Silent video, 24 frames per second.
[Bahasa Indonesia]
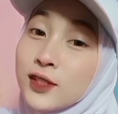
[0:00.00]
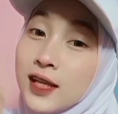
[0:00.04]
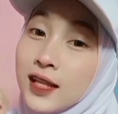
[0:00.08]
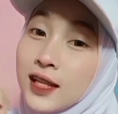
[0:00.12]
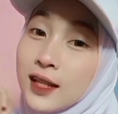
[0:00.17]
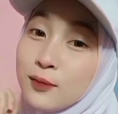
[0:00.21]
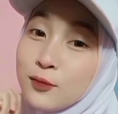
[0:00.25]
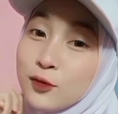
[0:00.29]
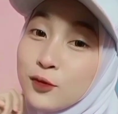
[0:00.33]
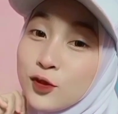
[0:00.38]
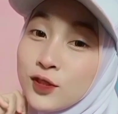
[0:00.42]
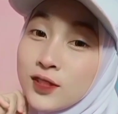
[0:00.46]

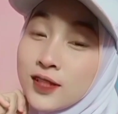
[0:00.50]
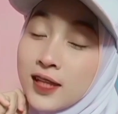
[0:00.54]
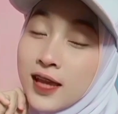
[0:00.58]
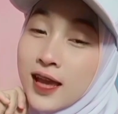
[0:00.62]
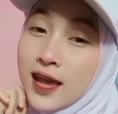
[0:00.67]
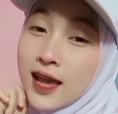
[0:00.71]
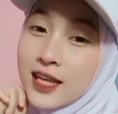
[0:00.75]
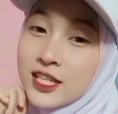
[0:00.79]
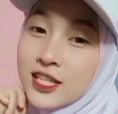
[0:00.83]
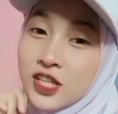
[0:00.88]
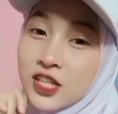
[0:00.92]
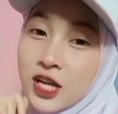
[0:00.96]
salam
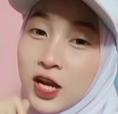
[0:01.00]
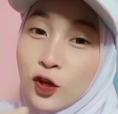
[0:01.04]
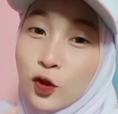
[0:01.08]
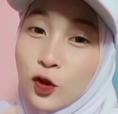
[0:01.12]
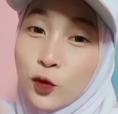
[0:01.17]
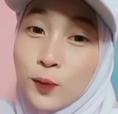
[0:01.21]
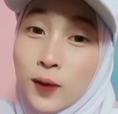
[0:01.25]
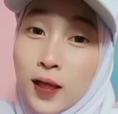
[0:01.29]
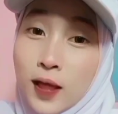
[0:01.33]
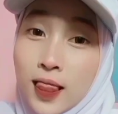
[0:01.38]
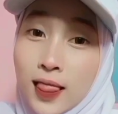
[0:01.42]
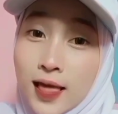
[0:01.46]
dunia,
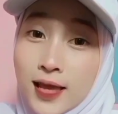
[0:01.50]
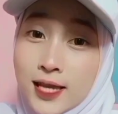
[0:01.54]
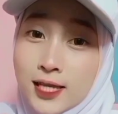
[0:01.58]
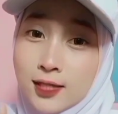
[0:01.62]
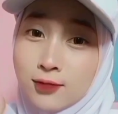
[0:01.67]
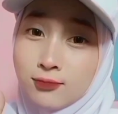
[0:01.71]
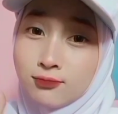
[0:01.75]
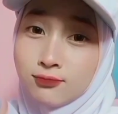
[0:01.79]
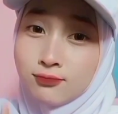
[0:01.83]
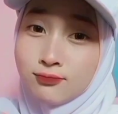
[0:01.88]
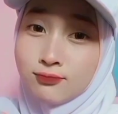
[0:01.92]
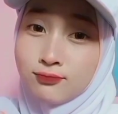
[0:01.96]
jangan lupa like,
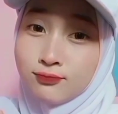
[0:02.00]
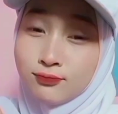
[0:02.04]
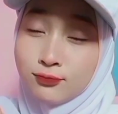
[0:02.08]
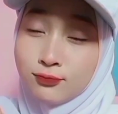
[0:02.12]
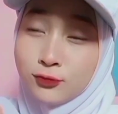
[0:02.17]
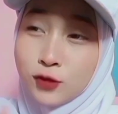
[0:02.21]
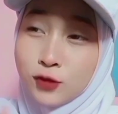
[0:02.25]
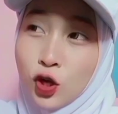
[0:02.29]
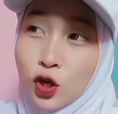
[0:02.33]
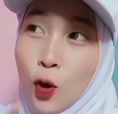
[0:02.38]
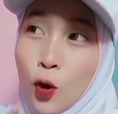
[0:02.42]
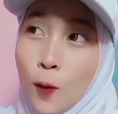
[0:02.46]

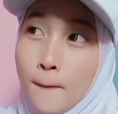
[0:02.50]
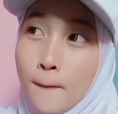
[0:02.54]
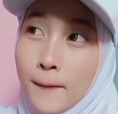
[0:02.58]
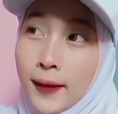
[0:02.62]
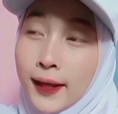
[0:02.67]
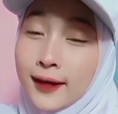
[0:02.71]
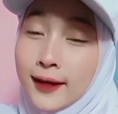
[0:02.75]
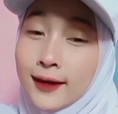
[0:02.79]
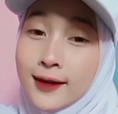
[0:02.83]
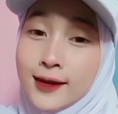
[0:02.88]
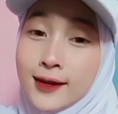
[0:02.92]
komen,